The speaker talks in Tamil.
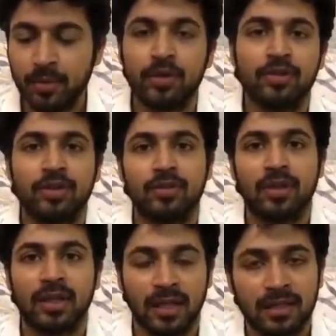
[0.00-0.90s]

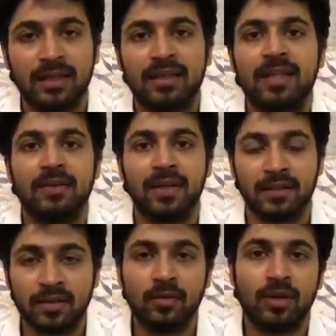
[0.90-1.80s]
ப்ரொடியூசர்ஸோட நலன் கருதி அவர்
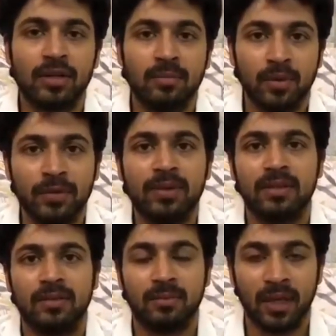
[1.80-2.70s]
எடுத்திருக்கக்கூடிய இந்த முடிவு
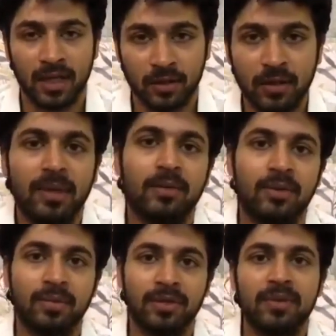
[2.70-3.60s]
ரொம்ப ஆரோக்கியமான
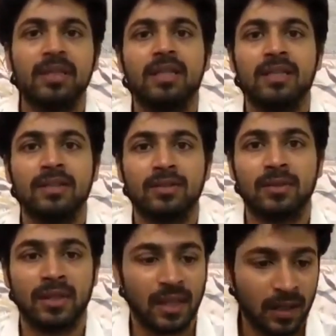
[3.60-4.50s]
ஒரு முடிவு ஸோ
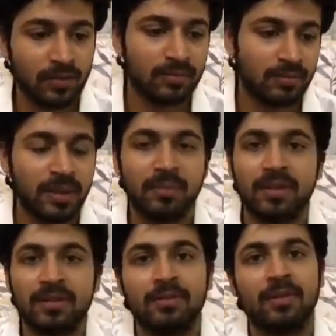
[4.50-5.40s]
இதை நானும்
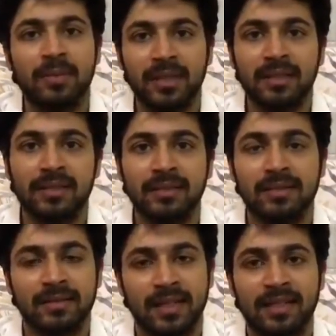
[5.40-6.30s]
பின்பற்றணும் அப்படின்னு
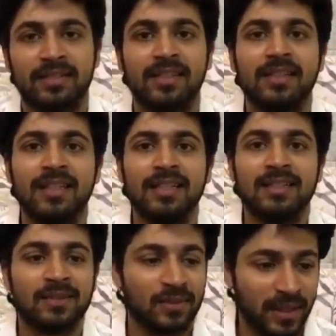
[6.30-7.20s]
நினச்சேன்
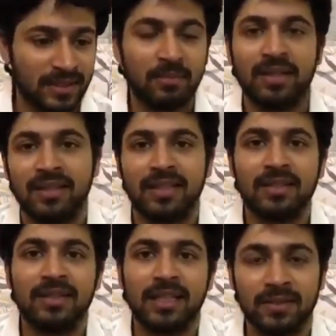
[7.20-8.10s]
ஸோ என்
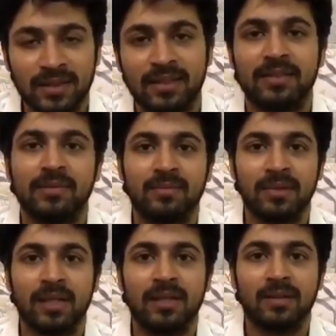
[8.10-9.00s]
சம்பளத்துலேருந்து இருபது சதவீதம்
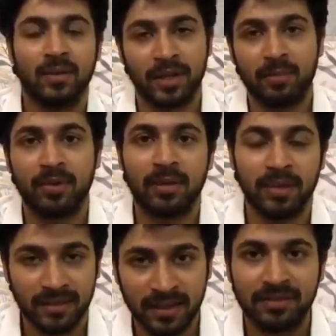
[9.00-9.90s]
நான் குறைக்க போகிறேன்
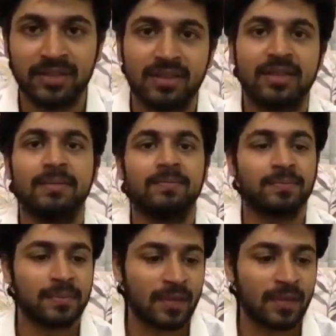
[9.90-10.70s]
அப்படின்னு தெரிவிச்சிருந்தேன்